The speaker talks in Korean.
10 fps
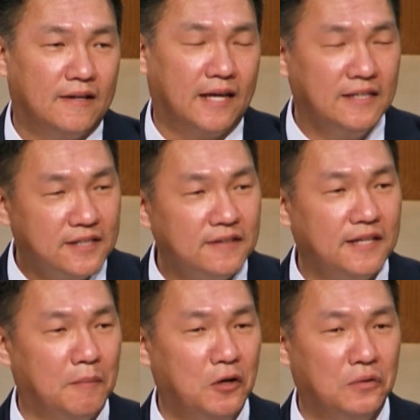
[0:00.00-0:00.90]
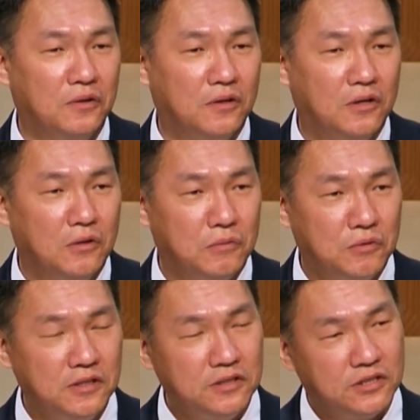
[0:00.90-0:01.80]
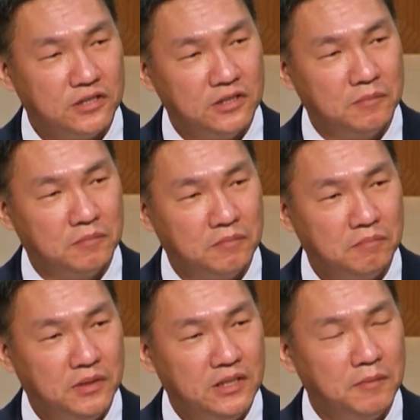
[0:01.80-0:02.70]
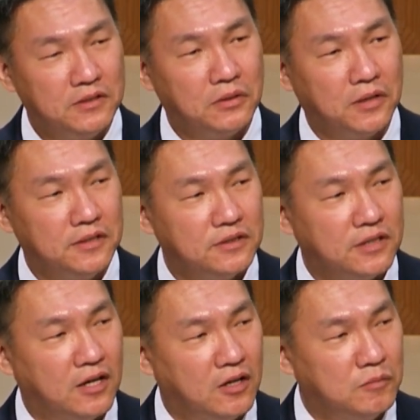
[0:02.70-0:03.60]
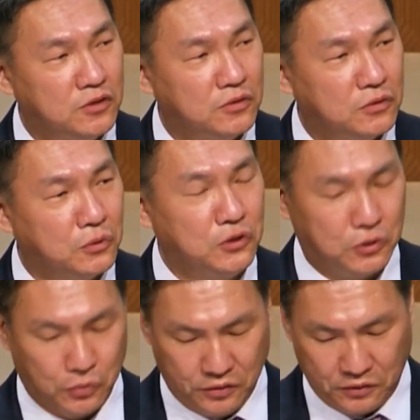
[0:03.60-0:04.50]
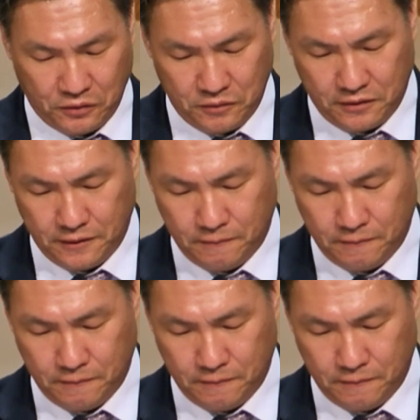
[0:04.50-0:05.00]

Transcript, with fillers: 괜찮다면 우리는 지금 믿음의 선한 싸움을 놓치고 있는 겁니다.